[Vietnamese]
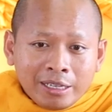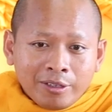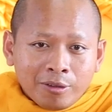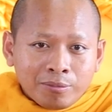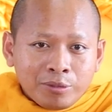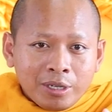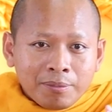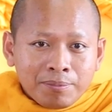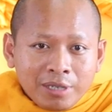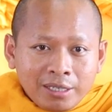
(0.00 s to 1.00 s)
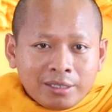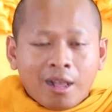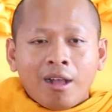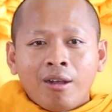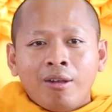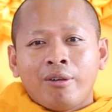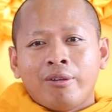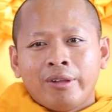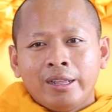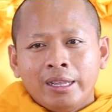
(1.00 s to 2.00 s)
nhận nhổm nhựa prơ
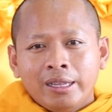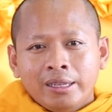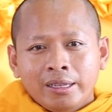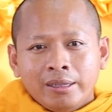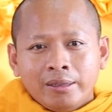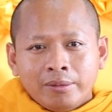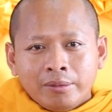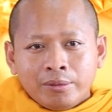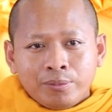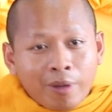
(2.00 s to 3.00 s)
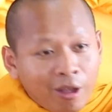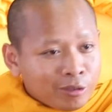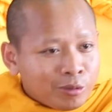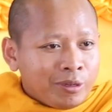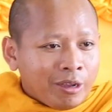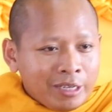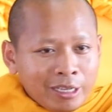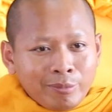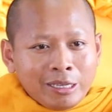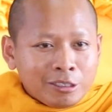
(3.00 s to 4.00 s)
tạo bọn ông thua ở
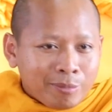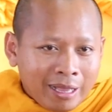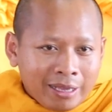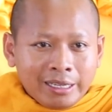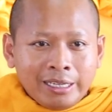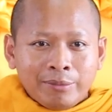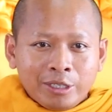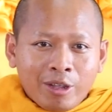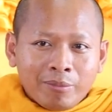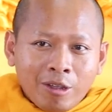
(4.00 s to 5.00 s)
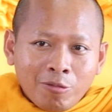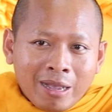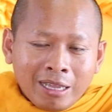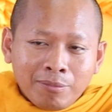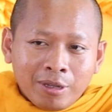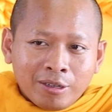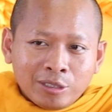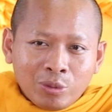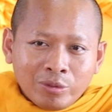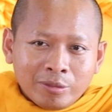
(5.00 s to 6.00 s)
niêng viên smart đây mình tọt máu ban bọn
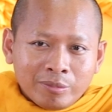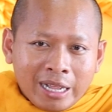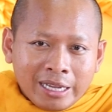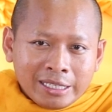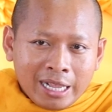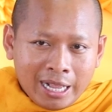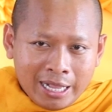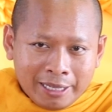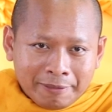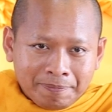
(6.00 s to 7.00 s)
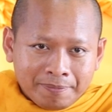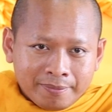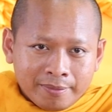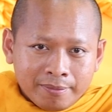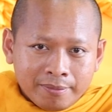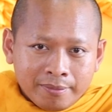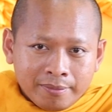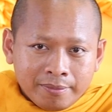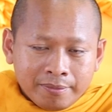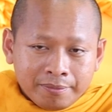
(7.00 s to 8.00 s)
ông trôn sủng đại thà
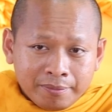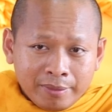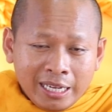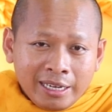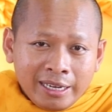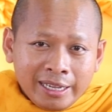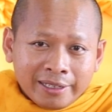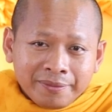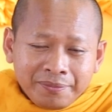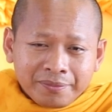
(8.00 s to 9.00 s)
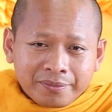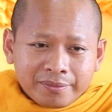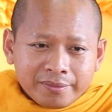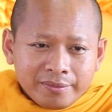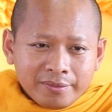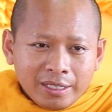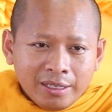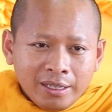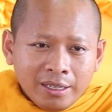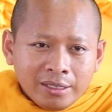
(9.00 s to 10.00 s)
mình nêu niềng
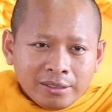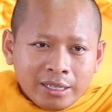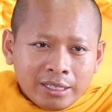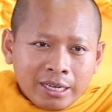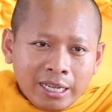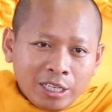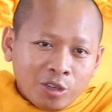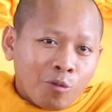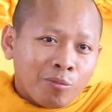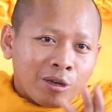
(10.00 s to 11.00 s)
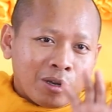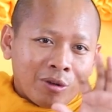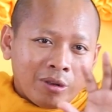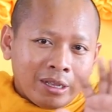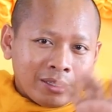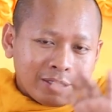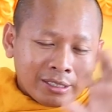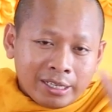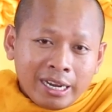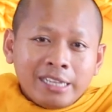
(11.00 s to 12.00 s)
xây cái đây tục mà rồi
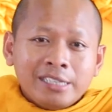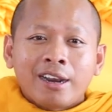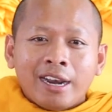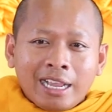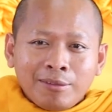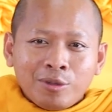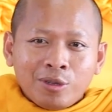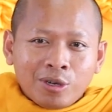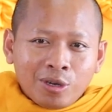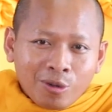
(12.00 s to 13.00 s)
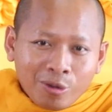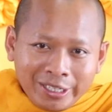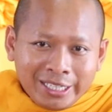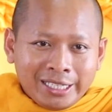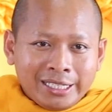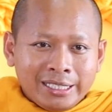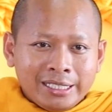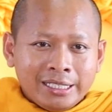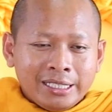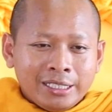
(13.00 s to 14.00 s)
xây cái đây sờ lanh mà rồi
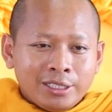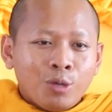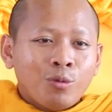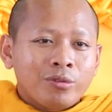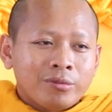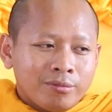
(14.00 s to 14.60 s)
tục